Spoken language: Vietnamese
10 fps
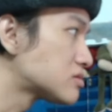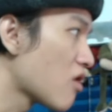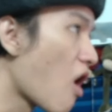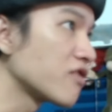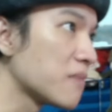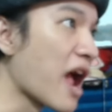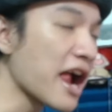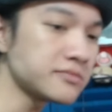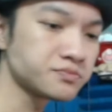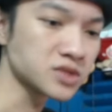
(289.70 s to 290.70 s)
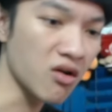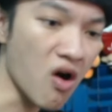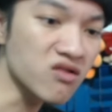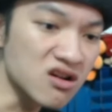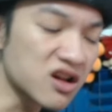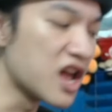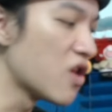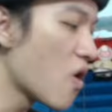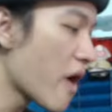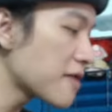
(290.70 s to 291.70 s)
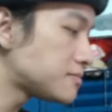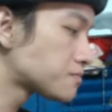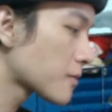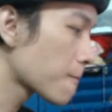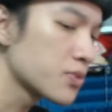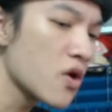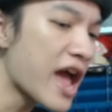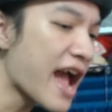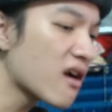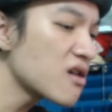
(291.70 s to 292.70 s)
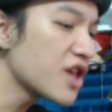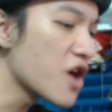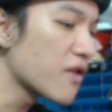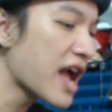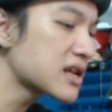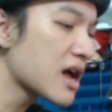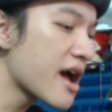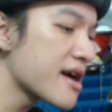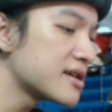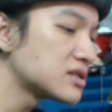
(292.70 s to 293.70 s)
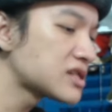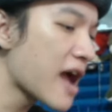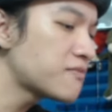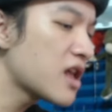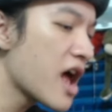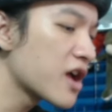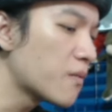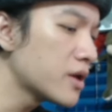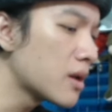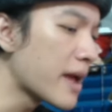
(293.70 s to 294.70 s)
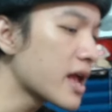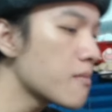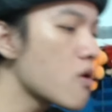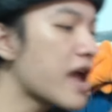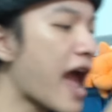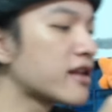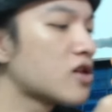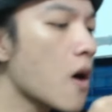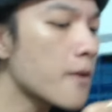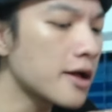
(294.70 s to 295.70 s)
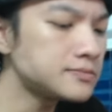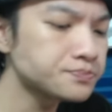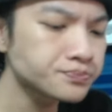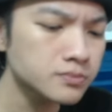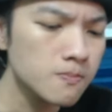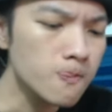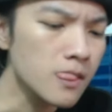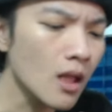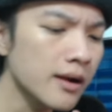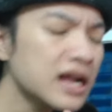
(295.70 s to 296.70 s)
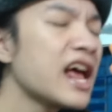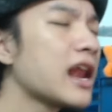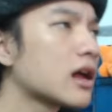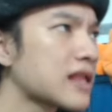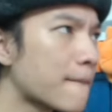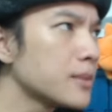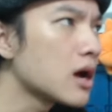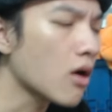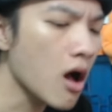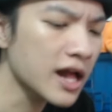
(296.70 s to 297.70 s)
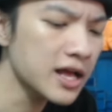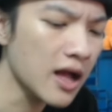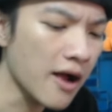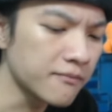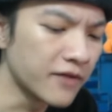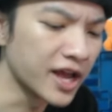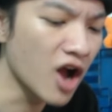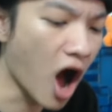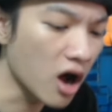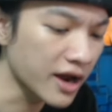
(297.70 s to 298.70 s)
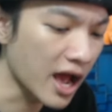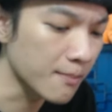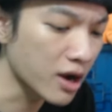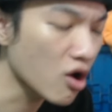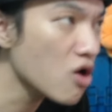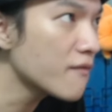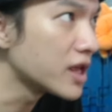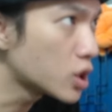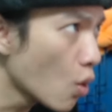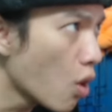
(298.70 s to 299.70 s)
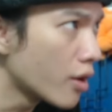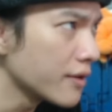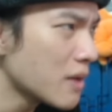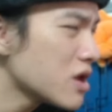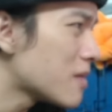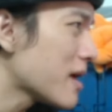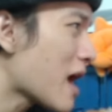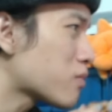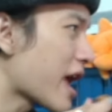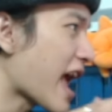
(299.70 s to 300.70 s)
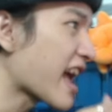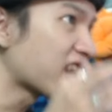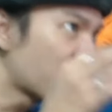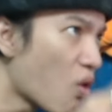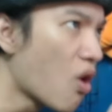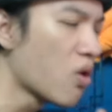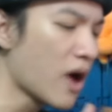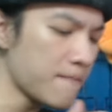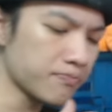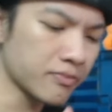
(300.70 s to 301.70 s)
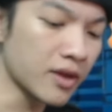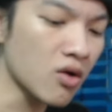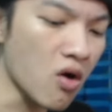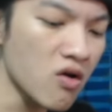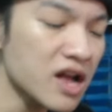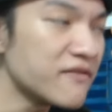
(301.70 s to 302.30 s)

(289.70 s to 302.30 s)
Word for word: Ngon nha má, ngon cực kỳ luôn á. Tôi đã ăn rất nhiều các KFC cũng như là mấy cái món gà sốt rồi á. Cái này là tẩm là có cái vị ngọt nè, mà nó có cái vị chua nữa, giống như là mấy ông đang ăn canh chua luôn á, mà nó còn có cái